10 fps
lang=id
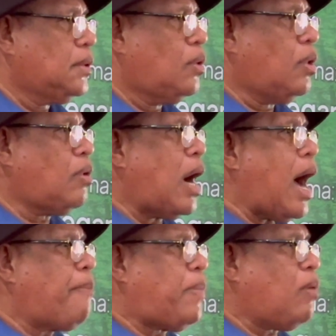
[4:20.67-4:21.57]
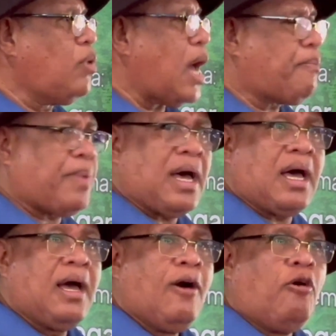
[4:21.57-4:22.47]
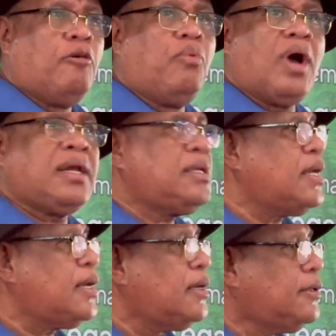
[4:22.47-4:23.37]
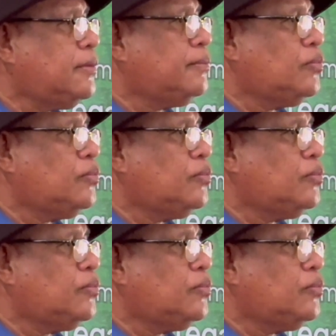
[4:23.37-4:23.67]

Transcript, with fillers: Loh, apa apa hubungannya?